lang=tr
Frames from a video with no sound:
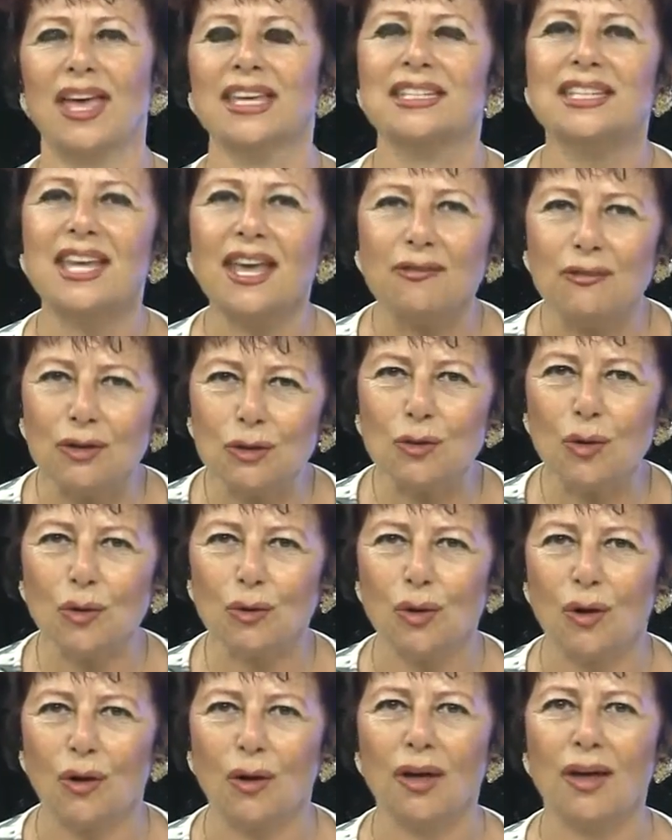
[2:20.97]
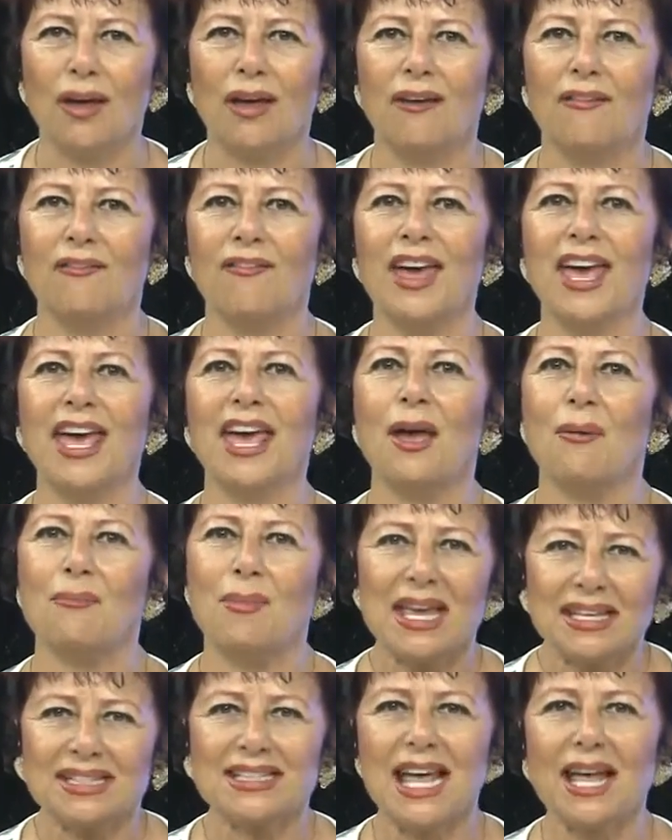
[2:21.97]
sevgi dolu ve
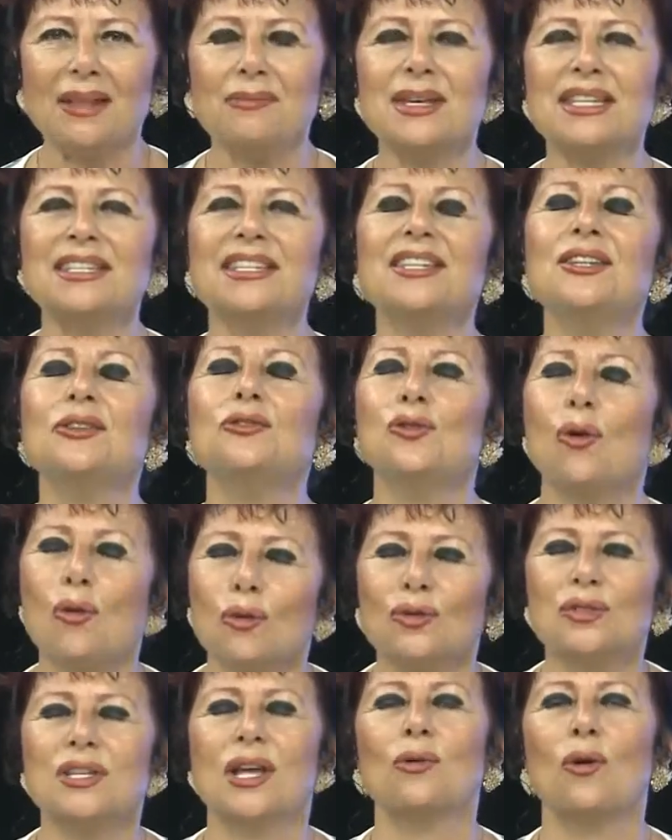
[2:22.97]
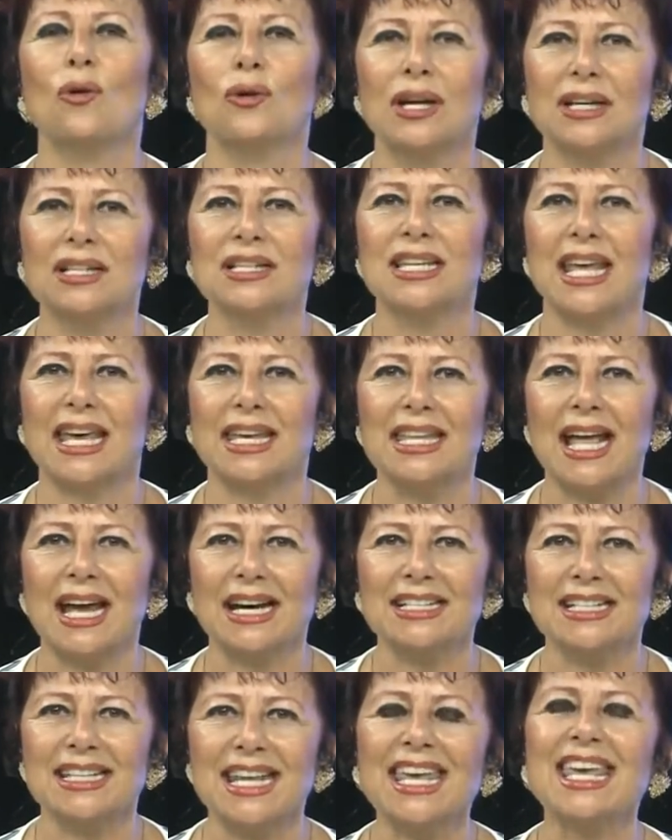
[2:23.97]
beslenmesini çok güzel organize
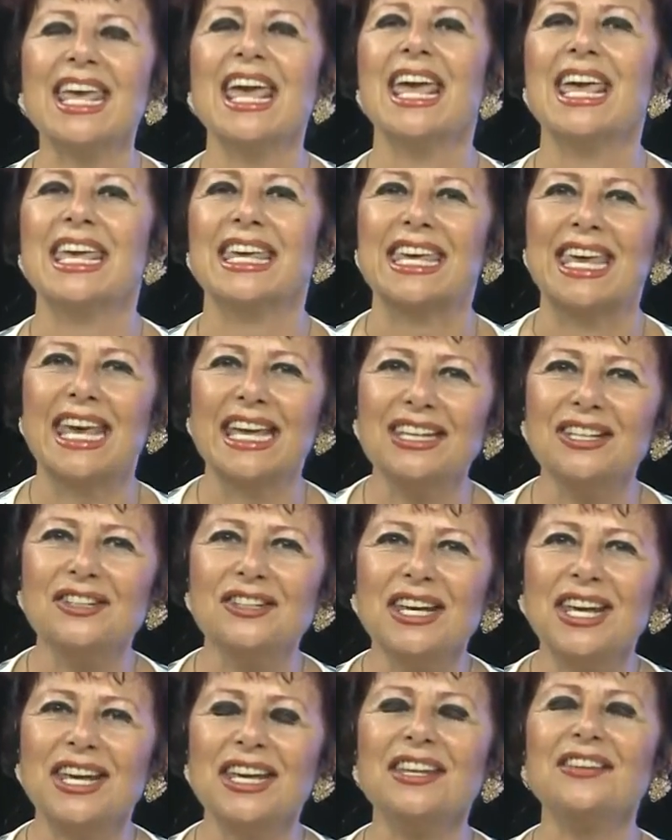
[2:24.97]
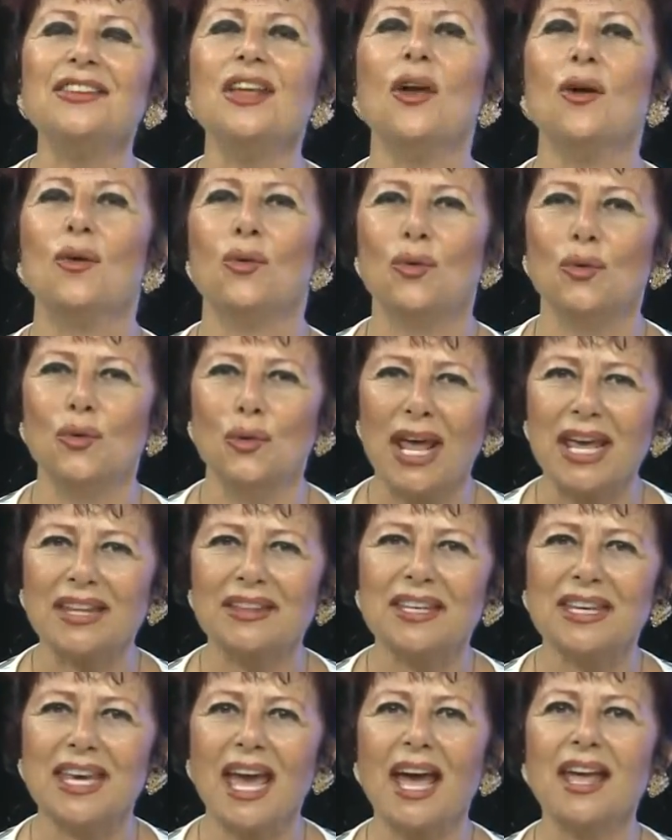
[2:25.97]
edersek geleceğin
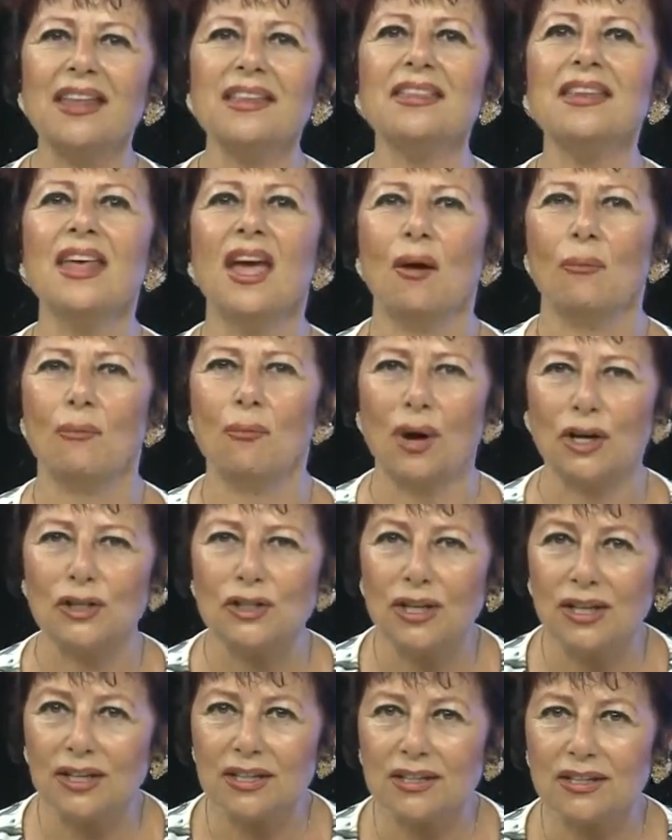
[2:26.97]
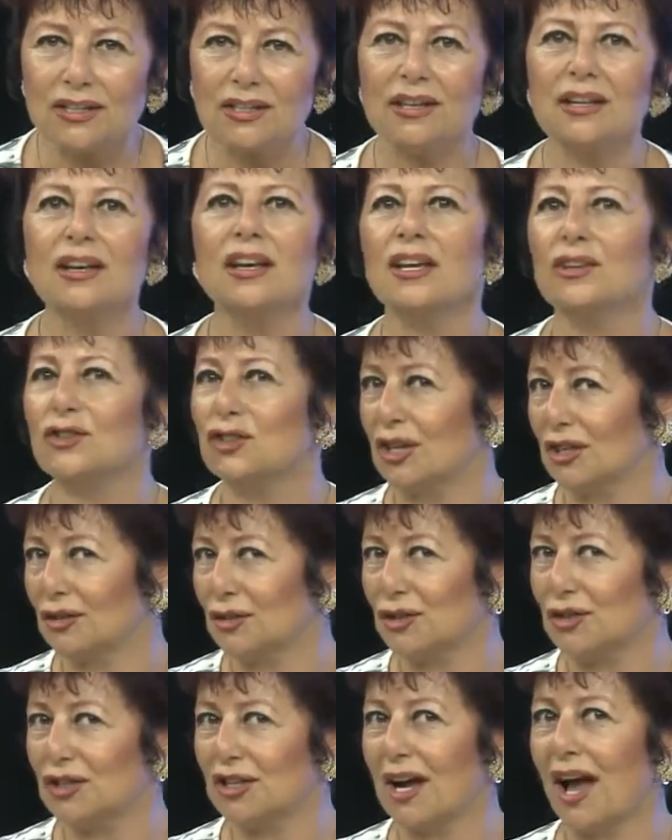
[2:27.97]
üretken, başarılı,
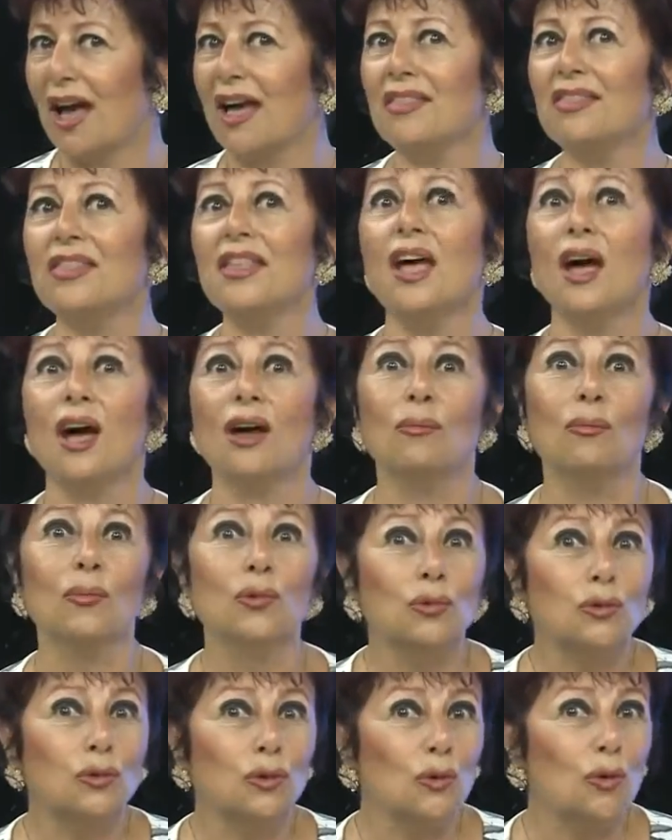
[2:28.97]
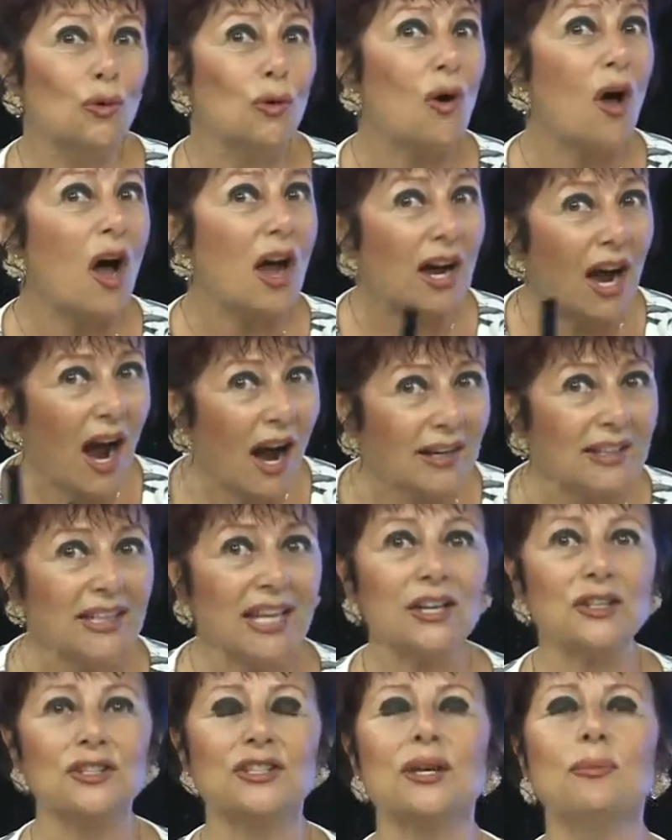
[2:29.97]
çalışkan, mutlu,
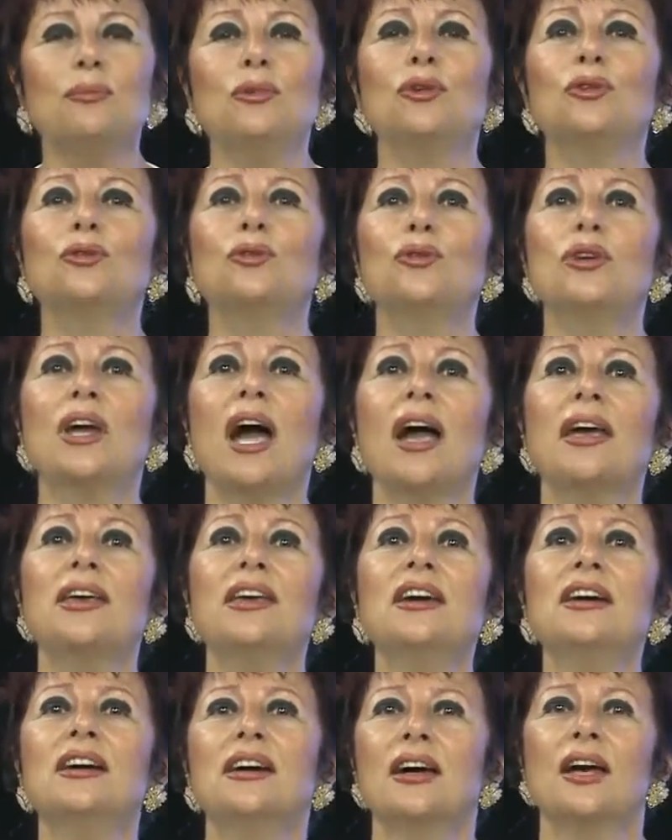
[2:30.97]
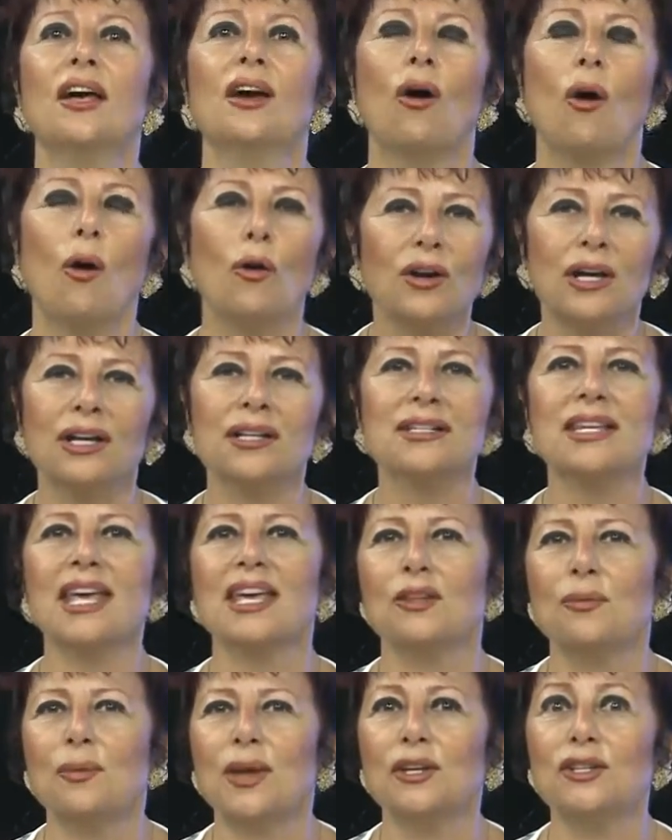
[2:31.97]
kardeşçe bir dünyayı organize
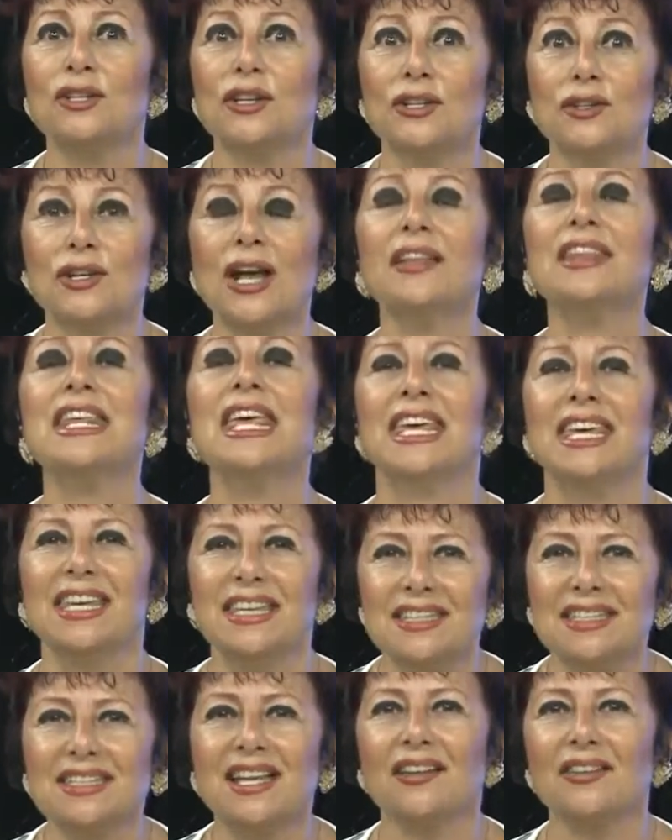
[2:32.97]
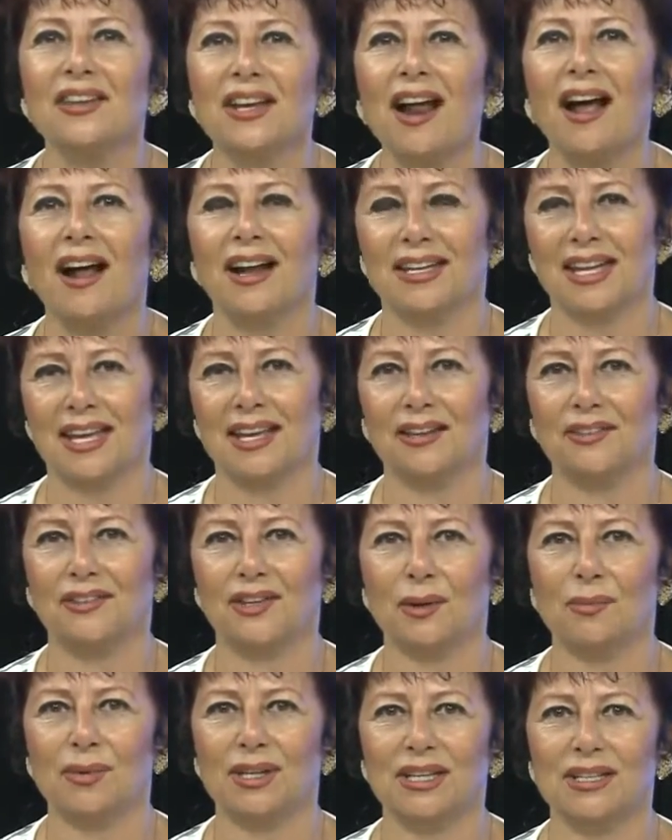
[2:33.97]
etmeye çalışan insanları haline
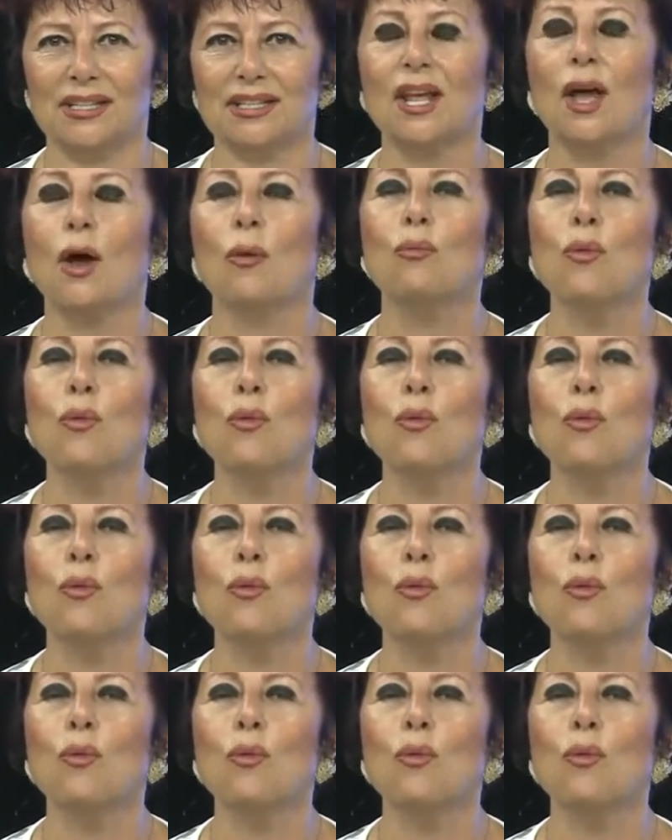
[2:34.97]
getirebiliriz.